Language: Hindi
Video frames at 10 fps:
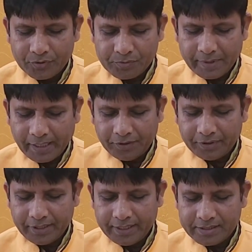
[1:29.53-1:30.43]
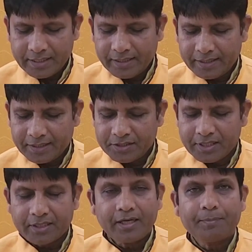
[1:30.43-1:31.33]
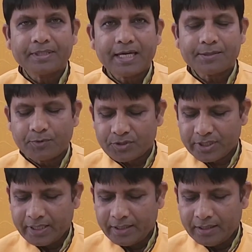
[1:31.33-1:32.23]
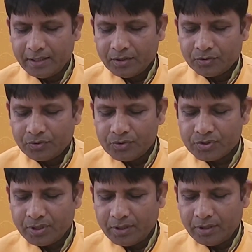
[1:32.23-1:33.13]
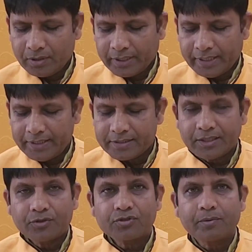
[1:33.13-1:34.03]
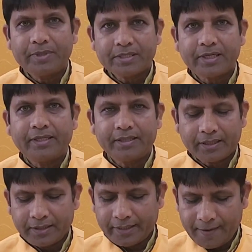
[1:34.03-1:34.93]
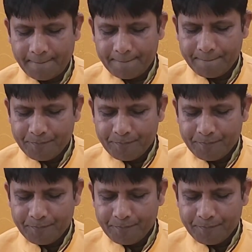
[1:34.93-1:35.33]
तो इसमें कैटेगरी है चिलर टेक्नीशियन के लिए पचास पोस्ट है 200 सौ से 220 डी तक देगा